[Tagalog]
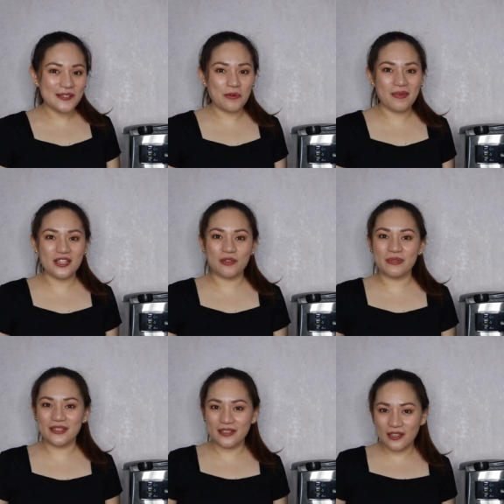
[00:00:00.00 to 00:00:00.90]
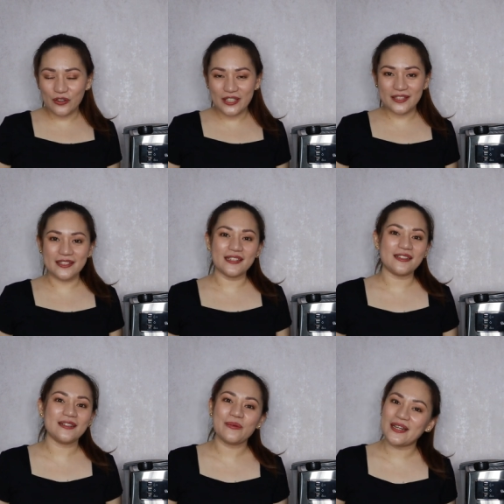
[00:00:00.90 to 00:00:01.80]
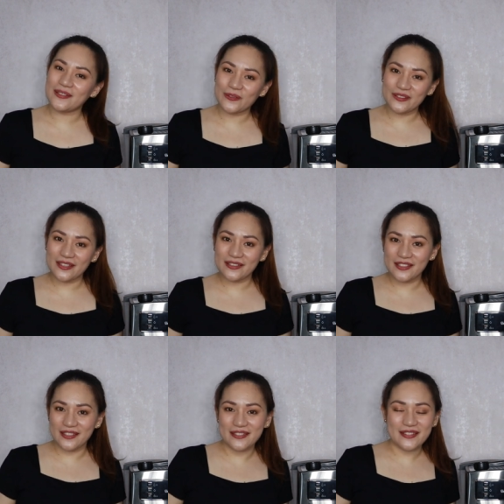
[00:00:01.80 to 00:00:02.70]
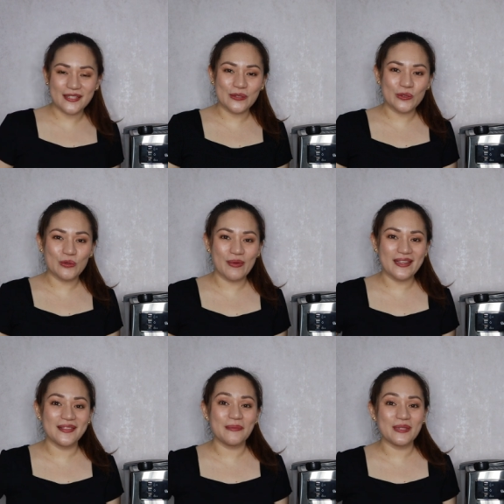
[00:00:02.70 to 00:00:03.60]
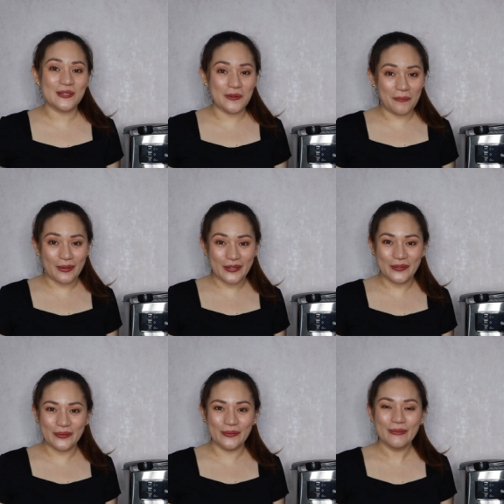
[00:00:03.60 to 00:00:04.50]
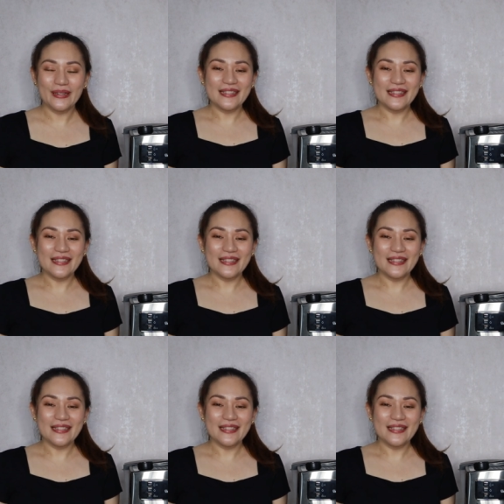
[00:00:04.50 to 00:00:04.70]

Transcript: so medyo matagal ako hindi nakagawa ng content here sa YouTube and na-miss kong mag-YouTube.